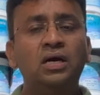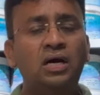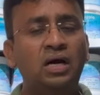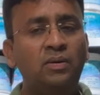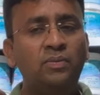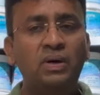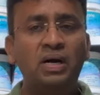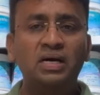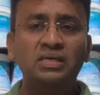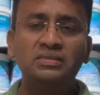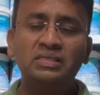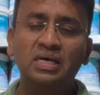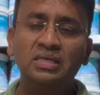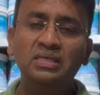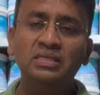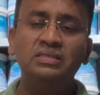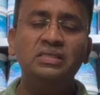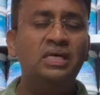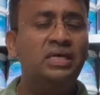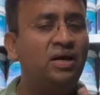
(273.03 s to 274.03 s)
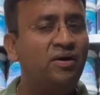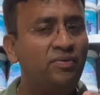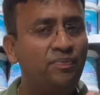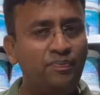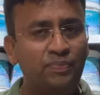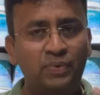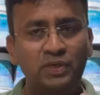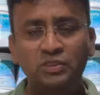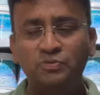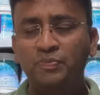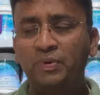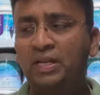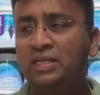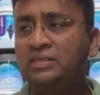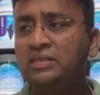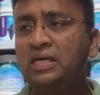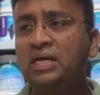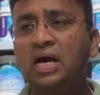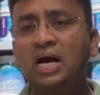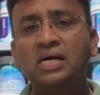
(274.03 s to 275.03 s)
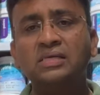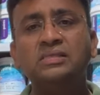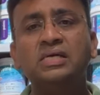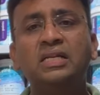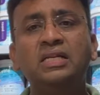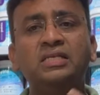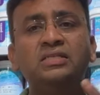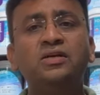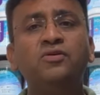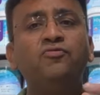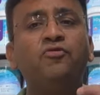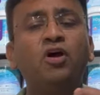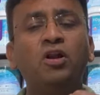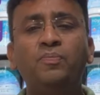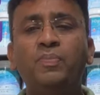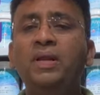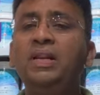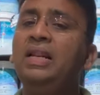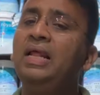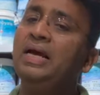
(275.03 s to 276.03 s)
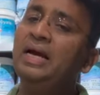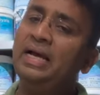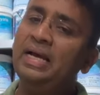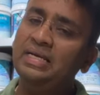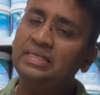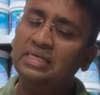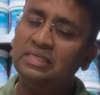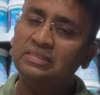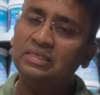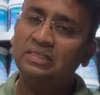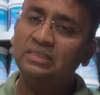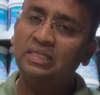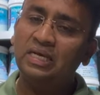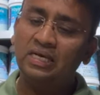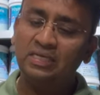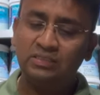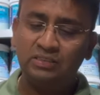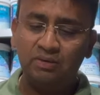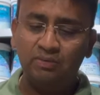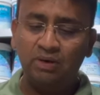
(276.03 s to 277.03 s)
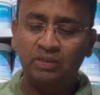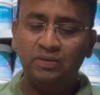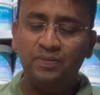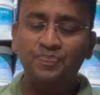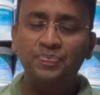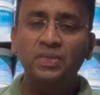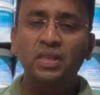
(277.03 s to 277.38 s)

हम आसानी से या स्प्रे से आसानी से वॉल पे लगाया जा सकता है इसके बाद